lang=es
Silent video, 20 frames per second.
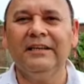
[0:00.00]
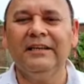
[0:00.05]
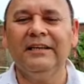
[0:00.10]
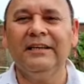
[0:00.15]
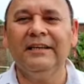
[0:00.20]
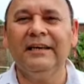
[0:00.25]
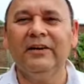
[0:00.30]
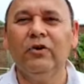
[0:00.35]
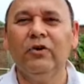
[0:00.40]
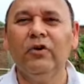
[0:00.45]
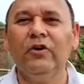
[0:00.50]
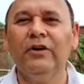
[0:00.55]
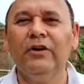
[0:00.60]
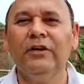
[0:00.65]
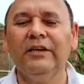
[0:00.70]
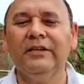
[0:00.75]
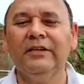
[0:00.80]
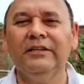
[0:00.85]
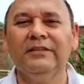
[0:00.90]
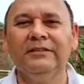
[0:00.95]
y que
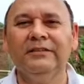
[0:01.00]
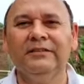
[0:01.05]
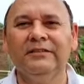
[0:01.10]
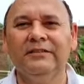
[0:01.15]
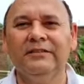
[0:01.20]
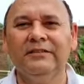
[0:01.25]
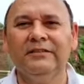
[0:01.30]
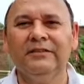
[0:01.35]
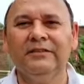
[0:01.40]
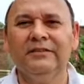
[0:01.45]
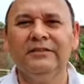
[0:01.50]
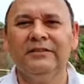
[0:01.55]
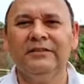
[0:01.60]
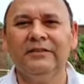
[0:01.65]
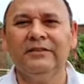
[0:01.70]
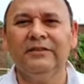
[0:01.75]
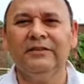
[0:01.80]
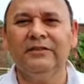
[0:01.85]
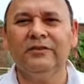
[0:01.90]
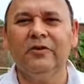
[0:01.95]
hoy,
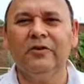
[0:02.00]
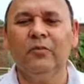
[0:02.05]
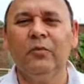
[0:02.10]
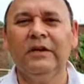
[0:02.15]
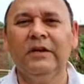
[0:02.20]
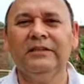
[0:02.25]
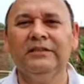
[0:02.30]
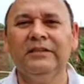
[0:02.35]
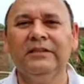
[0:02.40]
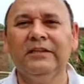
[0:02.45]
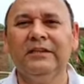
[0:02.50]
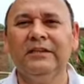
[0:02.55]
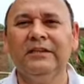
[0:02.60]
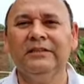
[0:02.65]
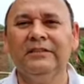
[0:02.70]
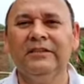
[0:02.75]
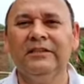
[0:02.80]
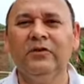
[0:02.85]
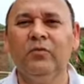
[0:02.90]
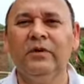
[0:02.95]
como hace
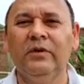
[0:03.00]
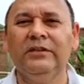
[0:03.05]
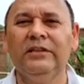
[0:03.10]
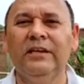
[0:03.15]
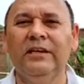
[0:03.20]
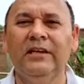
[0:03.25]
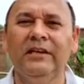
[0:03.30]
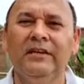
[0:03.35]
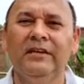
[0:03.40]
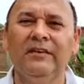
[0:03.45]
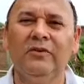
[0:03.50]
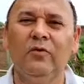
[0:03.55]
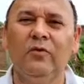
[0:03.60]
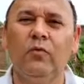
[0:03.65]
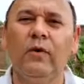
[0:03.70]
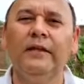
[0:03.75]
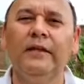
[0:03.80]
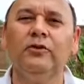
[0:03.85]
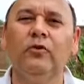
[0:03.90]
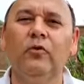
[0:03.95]

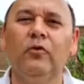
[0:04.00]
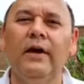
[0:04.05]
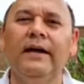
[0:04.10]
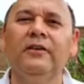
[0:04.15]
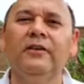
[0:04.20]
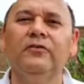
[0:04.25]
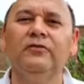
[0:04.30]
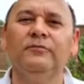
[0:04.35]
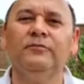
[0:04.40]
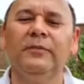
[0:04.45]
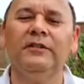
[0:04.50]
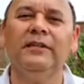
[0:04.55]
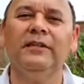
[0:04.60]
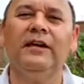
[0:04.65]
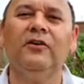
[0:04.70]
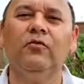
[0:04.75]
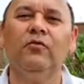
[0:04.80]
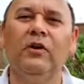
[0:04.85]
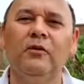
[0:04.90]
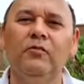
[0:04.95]
54 años, me
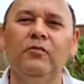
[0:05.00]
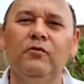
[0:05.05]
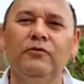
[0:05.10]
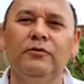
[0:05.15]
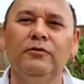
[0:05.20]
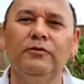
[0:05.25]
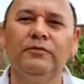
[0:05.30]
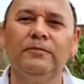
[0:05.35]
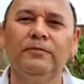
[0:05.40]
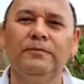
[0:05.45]
trajo al mundo.